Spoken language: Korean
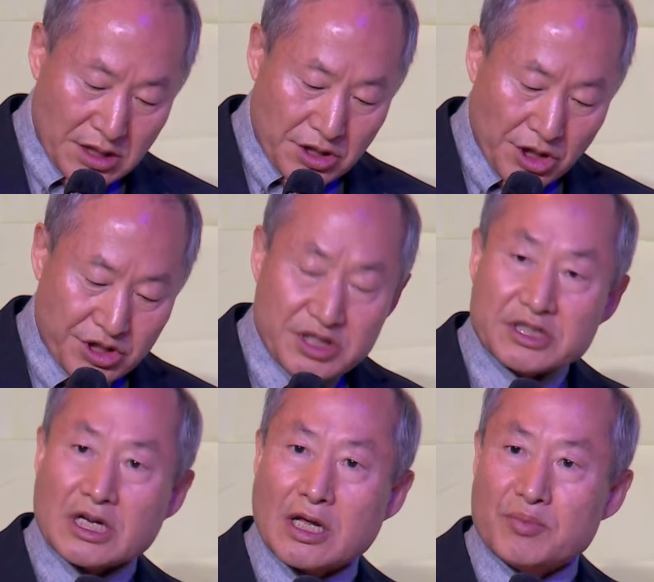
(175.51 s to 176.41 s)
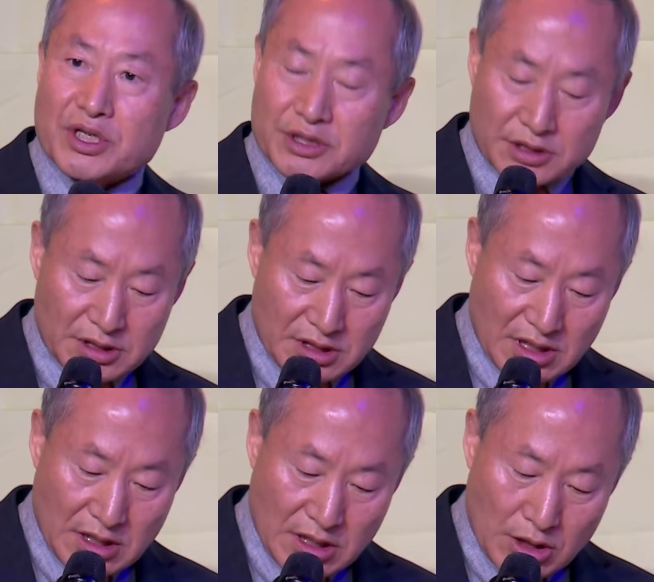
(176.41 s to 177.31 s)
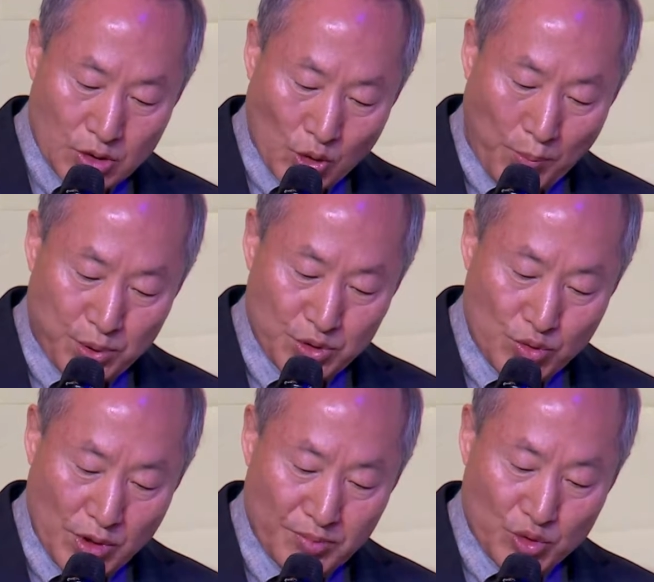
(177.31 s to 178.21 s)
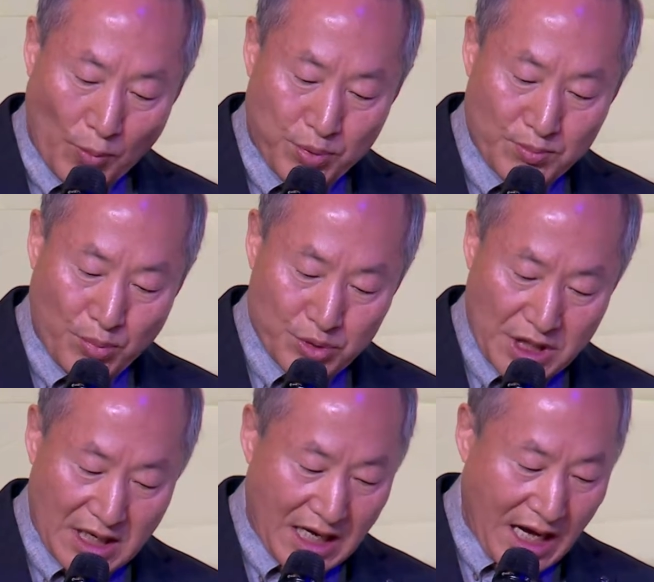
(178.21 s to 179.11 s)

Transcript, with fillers: 혁신이 되려면 높은 위험, 높은 보상,